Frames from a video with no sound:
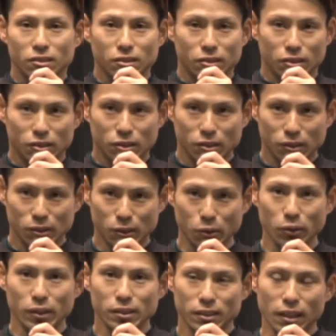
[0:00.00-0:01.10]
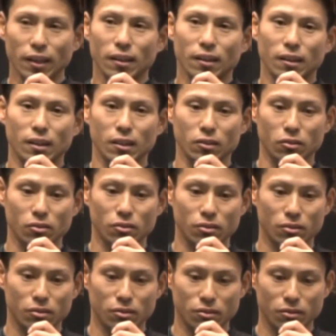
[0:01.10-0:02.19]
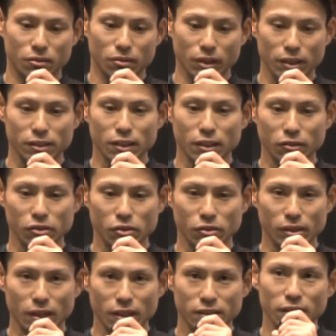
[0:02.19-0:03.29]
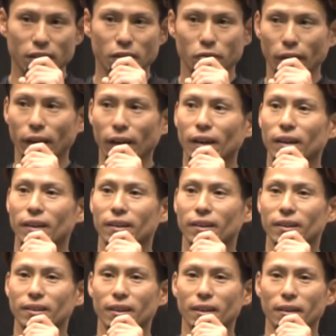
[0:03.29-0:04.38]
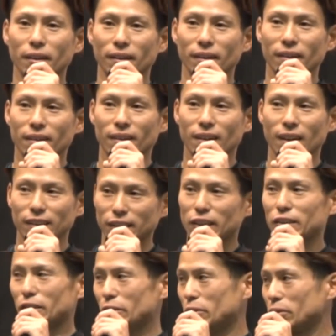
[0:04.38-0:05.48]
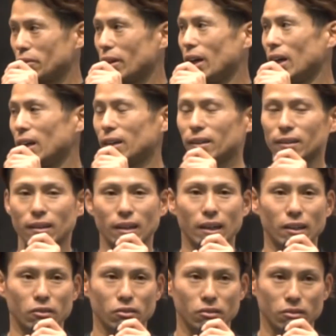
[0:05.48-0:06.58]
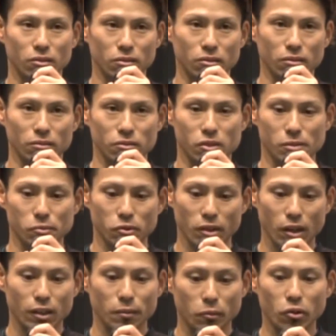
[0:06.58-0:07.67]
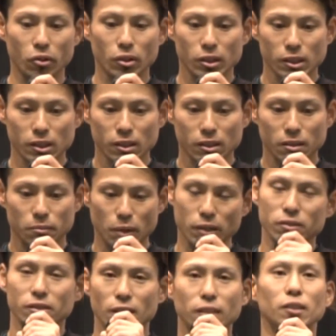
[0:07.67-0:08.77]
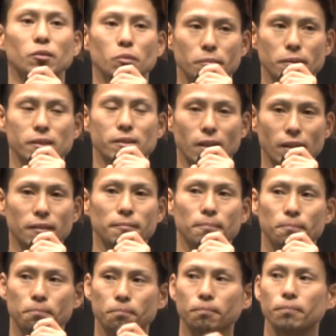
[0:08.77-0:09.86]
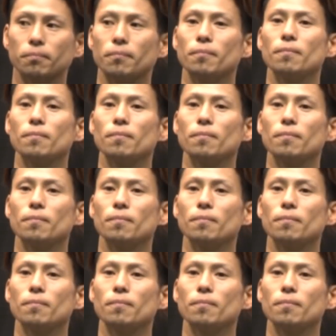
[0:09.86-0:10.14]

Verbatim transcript: そうですね、うん、あの英二さんと一緒に走れたのでで勝てたっていうことはあの自分の中でもプラスになったと思います。はい、はい